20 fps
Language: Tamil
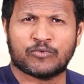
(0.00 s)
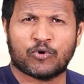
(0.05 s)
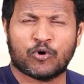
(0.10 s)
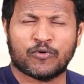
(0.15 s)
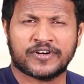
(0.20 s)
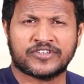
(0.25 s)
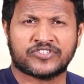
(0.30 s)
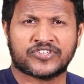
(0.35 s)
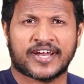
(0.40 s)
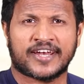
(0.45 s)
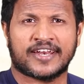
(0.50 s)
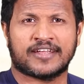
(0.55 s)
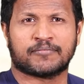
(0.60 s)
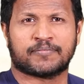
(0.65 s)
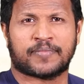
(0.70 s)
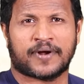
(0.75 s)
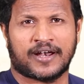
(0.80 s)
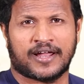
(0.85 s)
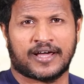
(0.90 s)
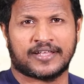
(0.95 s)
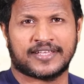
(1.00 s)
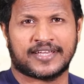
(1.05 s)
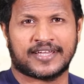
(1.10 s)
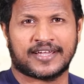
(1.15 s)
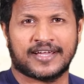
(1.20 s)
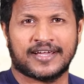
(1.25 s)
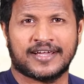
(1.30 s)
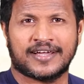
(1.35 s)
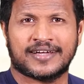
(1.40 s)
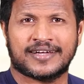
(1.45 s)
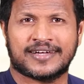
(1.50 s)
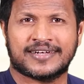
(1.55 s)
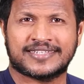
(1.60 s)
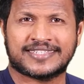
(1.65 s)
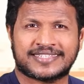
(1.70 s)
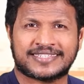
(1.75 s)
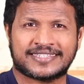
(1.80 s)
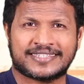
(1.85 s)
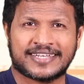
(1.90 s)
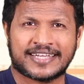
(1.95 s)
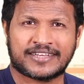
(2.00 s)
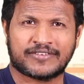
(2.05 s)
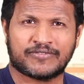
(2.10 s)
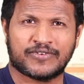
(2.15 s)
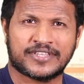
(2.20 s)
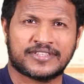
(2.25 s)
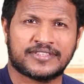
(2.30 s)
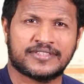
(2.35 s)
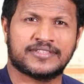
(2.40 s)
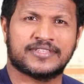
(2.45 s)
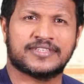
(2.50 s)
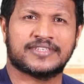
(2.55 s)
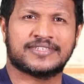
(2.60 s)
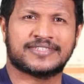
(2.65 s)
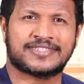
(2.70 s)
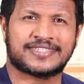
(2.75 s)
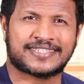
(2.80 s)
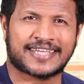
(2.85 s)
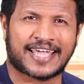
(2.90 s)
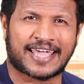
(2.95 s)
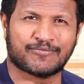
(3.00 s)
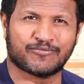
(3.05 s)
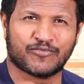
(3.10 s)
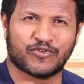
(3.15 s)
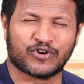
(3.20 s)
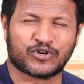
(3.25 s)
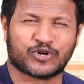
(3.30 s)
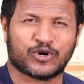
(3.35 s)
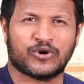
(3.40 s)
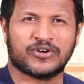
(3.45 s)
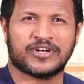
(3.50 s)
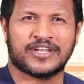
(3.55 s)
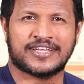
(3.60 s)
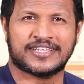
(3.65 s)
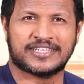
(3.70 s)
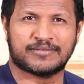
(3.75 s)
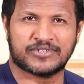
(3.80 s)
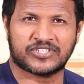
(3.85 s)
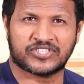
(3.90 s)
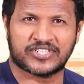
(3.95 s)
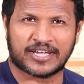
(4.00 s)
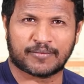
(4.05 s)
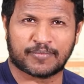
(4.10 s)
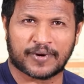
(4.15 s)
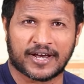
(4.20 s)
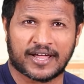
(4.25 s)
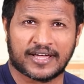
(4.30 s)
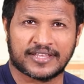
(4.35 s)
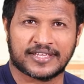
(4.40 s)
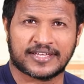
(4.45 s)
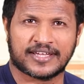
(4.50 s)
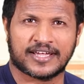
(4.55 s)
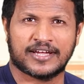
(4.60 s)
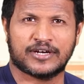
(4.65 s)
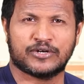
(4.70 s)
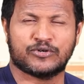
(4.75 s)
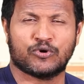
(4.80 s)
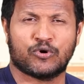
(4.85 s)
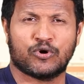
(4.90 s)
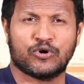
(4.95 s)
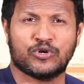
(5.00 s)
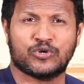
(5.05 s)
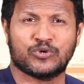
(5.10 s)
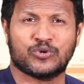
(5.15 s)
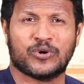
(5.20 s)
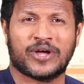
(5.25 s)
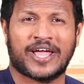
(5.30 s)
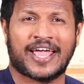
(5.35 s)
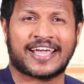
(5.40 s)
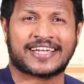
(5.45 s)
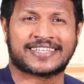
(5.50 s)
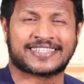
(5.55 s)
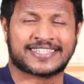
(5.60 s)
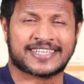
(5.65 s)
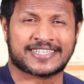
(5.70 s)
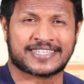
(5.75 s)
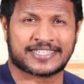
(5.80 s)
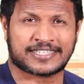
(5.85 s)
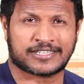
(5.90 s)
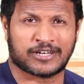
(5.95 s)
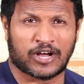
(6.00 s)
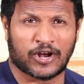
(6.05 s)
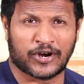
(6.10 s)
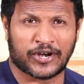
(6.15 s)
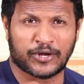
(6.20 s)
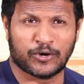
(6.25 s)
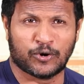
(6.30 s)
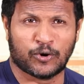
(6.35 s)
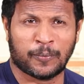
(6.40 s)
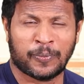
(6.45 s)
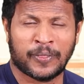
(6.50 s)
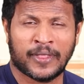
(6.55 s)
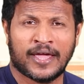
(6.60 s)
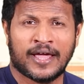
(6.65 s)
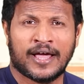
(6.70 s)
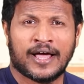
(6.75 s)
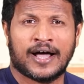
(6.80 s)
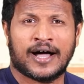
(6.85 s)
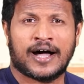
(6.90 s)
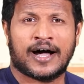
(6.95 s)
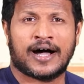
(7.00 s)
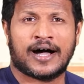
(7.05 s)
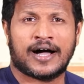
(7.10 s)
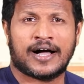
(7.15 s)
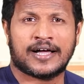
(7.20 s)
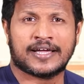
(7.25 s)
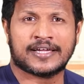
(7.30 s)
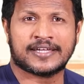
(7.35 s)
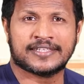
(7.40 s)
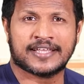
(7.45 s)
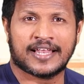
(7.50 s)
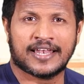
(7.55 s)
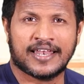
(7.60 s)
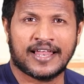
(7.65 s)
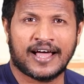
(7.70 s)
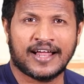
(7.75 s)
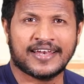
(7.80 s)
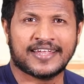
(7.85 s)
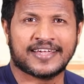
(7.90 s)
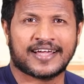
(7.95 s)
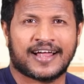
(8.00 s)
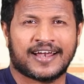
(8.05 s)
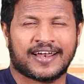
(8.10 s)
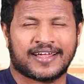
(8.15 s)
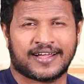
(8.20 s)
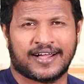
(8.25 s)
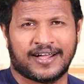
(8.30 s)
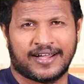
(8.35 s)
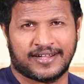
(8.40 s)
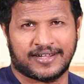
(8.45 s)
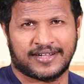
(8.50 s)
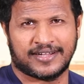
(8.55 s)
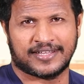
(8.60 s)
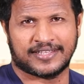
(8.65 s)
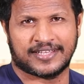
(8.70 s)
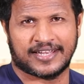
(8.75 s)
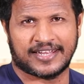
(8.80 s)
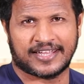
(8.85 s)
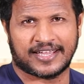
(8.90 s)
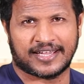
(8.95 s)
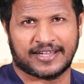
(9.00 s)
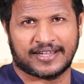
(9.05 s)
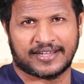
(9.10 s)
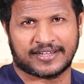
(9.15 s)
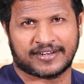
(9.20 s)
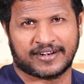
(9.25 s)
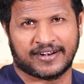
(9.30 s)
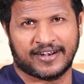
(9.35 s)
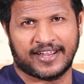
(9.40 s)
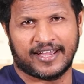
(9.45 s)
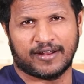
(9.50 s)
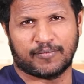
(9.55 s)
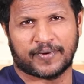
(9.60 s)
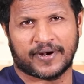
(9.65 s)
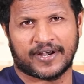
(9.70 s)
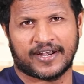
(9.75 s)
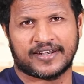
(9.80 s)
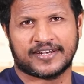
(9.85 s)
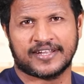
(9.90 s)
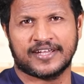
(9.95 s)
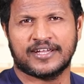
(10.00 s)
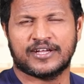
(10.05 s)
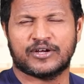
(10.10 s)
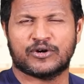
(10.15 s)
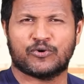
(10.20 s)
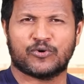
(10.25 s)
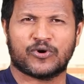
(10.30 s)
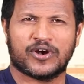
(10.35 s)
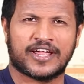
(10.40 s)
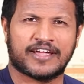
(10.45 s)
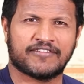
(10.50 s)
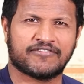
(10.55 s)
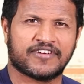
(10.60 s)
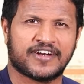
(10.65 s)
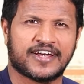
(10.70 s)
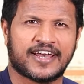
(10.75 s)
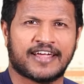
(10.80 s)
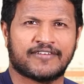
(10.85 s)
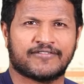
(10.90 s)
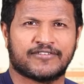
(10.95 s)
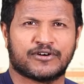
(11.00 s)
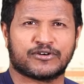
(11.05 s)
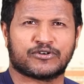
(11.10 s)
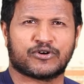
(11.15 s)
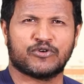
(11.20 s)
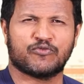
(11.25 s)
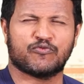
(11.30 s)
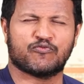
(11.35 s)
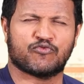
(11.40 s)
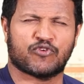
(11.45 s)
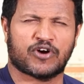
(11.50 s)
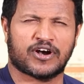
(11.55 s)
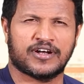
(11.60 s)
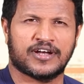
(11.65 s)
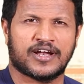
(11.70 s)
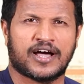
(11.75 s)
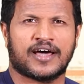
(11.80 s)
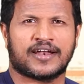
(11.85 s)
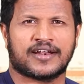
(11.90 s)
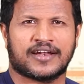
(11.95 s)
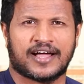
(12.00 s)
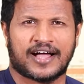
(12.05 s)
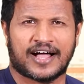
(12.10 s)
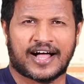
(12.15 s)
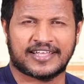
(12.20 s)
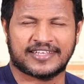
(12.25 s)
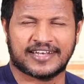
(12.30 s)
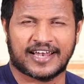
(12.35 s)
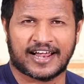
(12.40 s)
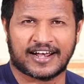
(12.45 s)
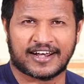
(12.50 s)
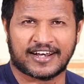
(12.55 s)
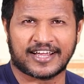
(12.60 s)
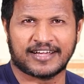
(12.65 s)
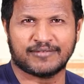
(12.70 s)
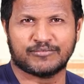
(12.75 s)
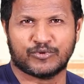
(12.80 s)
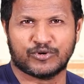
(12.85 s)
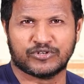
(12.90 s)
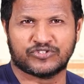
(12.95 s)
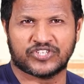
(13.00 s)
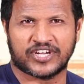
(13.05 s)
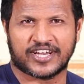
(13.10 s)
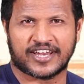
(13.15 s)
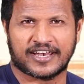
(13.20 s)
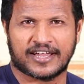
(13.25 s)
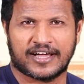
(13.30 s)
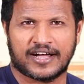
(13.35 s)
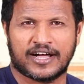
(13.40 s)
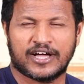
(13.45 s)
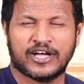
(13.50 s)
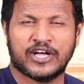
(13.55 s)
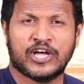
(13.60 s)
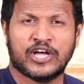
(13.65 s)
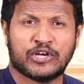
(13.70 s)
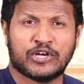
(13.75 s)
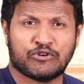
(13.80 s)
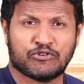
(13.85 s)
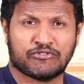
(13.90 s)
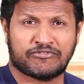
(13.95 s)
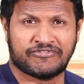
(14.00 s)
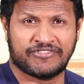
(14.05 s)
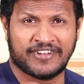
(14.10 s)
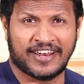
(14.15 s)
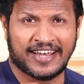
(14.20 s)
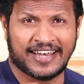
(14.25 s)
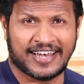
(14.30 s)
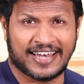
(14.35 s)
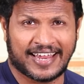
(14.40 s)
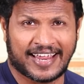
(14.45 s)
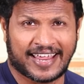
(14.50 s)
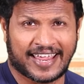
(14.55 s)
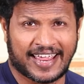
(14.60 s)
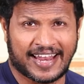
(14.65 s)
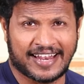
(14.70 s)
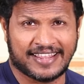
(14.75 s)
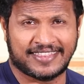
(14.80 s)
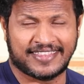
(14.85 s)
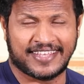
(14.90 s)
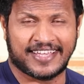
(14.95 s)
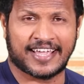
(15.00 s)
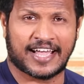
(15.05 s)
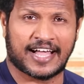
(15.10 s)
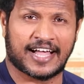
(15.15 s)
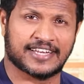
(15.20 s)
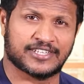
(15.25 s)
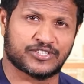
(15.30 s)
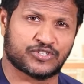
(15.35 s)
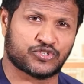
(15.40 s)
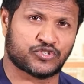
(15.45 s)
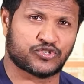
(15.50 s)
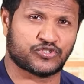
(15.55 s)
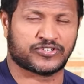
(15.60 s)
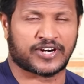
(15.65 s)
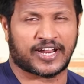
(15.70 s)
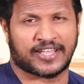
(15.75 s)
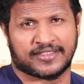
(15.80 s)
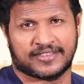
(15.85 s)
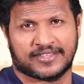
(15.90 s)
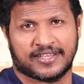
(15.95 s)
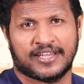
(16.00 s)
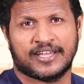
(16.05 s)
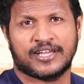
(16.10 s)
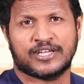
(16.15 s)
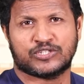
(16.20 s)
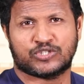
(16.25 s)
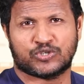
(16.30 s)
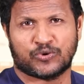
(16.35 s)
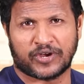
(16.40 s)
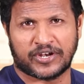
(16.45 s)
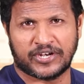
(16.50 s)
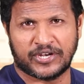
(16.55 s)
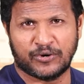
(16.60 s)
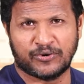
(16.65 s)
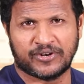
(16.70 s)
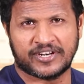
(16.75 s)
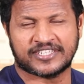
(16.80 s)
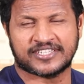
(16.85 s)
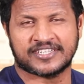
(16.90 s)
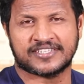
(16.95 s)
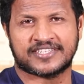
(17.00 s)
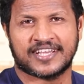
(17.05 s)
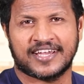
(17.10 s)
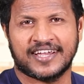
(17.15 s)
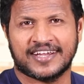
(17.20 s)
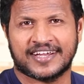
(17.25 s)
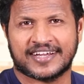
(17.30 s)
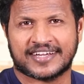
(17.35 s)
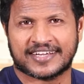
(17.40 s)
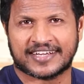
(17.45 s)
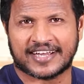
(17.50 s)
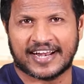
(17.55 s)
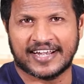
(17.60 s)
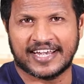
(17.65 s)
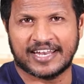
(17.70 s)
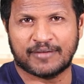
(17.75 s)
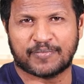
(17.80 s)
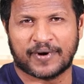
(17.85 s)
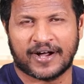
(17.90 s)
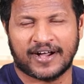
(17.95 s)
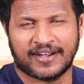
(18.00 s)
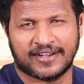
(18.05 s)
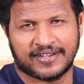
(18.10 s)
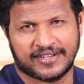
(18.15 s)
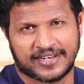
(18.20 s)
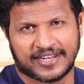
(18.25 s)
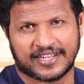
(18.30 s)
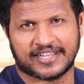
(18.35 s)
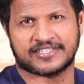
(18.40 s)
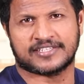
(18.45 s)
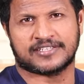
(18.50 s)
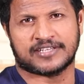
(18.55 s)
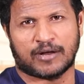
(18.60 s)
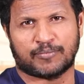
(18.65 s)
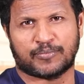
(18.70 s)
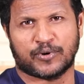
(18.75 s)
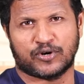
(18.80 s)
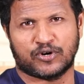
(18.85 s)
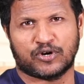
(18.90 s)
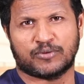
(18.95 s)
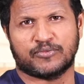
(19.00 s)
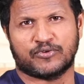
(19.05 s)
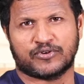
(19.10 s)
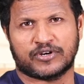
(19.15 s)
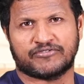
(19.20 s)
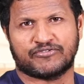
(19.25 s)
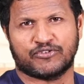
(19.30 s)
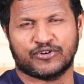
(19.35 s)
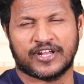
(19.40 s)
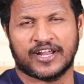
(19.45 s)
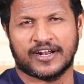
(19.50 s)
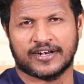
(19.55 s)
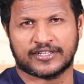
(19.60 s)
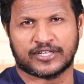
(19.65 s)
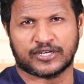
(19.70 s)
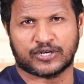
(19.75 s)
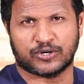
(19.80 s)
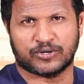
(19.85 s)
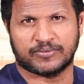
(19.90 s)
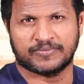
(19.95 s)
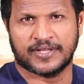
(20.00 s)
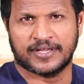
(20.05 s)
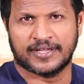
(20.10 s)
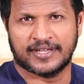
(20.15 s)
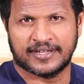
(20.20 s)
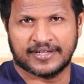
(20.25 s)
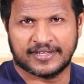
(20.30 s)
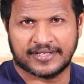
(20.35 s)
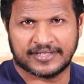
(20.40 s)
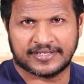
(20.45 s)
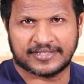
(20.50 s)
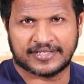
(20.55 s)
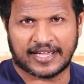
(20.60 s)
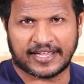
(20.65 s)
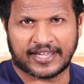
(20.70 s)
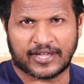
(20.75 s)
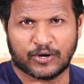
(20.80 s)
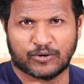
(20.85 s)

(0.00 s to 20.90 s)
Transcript: ஓவர் ட்ரைனிங் பண்ணாதீங்க ஸ்டிக் வித் சேம் ஒர்க் அவுட் இந்த மிஸ்டேக் பண்ணாதீங்க டோன்ட் டூ எக்ஸஸ் கார்டியோ இதெல்லாம் நீங்கள் அழகாக இதை நீங்கள் கிளியர் பண்ணிவிட்டு உங்களை எவ்ரிடே ஒர்க் அவுட் ஒன் ஹவர் அதில் அழகாக முடிச்சிங்கன்னா யூ ஃபீல் ஹெல்த்தி அண்ட் ஸ்ட்ரென்த் ஸோ உங்கள் நியூட்ரிஷன்ஸை கண்டிப்பாக நீங்கள் சாப்பிடணும் உங்கள் ஃபுட்டை எடுத்துக்கணும் தேங்க்யூ